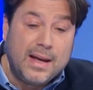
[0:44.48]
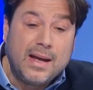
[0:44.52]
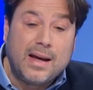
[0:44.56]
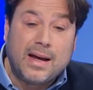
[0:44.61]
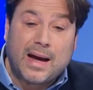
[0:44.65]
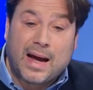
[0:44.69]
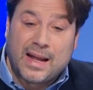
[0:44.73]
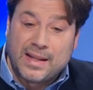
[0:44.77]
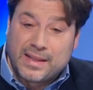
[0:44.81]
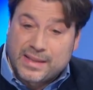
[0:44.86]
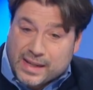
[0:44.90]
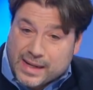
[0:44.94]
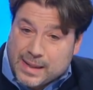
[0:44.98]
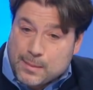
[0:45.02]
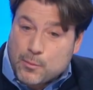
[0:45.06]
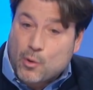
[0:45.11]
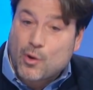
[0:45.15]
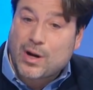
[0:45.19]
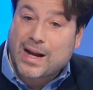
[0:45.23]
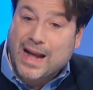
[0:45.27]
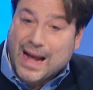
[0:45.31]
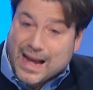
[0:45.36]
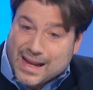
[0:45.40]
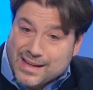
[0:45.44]
andremo
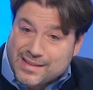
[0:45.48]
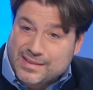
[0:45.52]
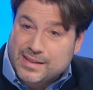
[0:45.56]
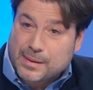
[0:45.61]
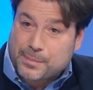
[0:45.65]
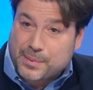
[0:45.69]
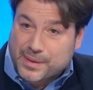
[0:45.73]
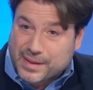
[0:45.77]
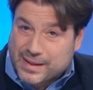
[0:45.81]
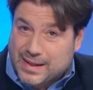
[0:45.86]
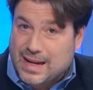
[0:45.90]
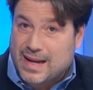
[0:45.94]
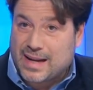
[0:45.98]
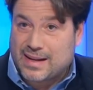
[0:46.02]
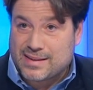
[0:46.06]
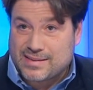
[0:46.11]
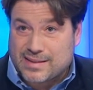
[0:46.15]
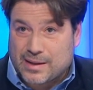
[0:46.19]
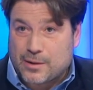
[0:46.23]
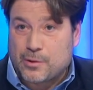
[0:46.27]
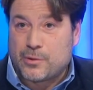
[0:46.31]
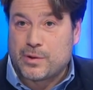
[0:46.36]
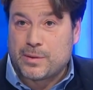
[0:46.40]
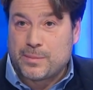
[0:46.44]
casa per casa
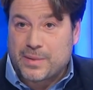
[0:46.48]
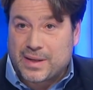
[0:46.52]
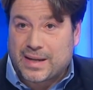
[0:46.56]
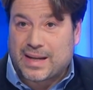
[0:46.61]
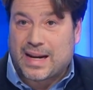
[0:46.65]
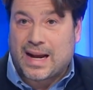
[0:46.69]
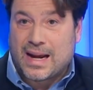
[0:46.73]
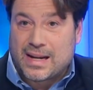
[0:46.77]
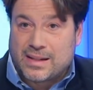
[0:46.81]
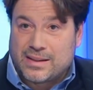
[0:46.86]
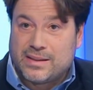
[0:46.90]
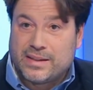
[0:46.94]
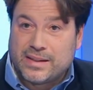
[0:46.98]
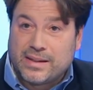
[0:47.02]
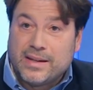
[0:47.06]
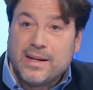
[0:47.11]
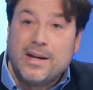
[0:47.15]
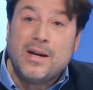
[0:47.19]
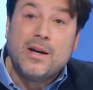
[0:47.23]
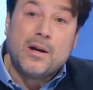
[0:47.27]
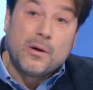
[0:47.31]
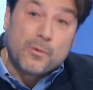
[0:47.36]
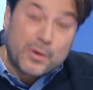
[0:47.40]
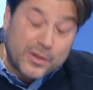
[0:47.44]
con i migranti.
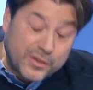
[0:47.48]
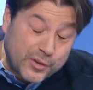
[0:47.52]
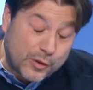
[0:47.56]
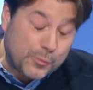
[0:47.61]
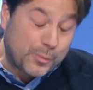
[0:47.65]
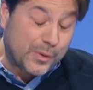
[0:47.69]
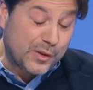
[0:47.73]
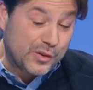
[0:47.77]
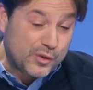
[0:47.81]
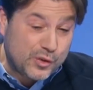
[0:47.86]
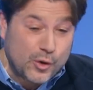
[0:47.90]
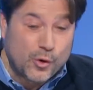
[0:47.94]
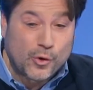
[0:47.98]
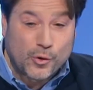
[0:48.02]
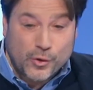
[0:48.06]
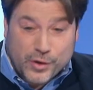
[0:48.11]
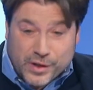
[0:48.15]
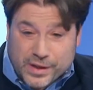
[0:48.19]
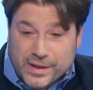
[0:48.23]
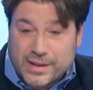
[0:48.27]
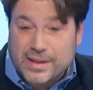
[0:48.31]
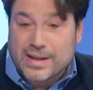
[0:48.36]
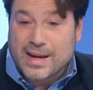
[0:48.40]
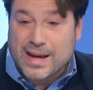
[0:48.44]
Questa
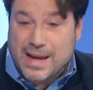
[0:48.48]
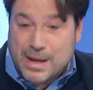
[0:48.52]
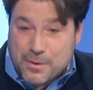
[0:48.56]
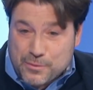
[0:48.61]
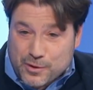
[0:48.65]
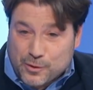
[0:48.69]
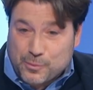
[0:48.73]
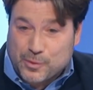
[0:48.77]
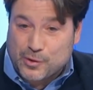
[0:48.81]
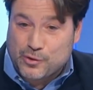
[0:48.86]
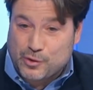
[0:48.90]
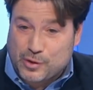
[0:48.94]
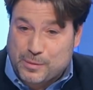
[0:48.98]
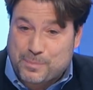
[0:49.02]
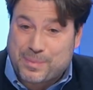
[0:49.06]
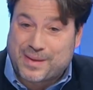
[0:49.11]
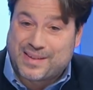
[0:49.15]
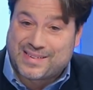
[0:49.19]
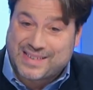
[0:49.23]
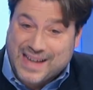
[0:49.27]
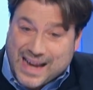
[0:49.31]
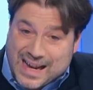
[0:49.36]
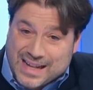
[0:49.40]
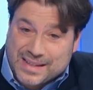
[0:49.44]
espressione è un'espressione
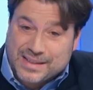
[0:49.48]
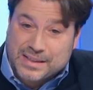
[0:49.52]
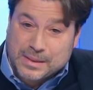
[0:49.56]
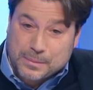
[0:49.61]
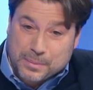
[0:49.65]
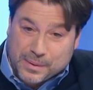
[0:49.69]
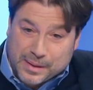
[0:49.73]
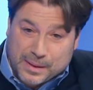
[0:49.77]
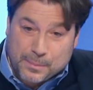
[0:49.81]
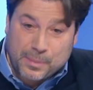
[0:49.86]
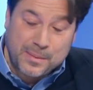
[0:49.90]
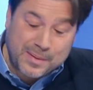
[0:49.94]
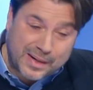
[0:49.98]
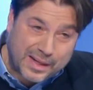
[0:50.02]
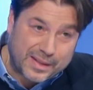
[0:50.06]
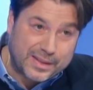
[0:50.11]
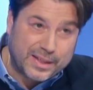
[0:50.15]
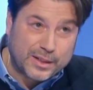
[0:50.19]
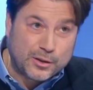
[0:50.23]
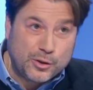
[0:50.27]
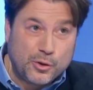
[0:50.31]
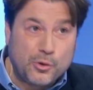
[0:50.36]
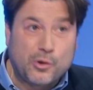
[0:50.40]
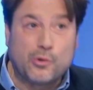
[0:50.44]
pesante perché prima l'ha
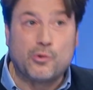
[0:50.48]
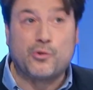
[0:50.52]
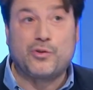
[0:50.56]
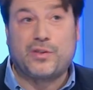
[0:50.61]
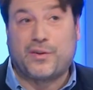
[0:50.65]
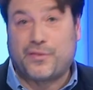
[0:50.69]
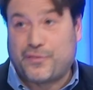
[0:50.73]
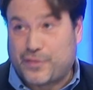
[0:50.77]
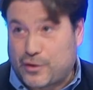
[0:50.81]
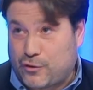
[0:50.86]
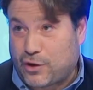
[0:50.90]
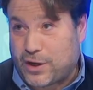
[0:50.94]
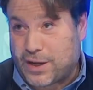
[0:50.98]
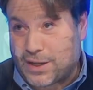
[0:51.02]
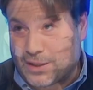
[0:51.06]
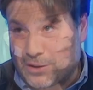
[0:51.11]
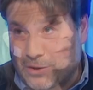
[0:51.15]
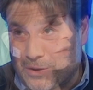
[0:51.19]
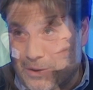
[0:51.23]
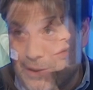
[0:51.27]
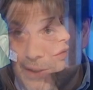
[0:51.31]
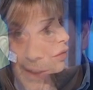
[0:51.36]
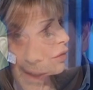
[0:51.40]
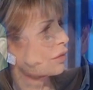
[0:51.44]
detto e ora lo sta
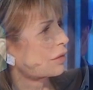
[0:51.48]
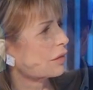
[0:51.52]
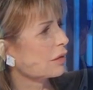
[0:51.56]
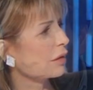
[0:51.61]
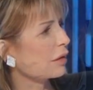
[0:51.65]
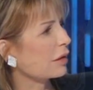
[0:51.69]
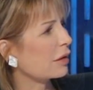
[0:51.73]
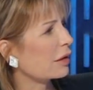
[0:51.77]
facendo. Una bella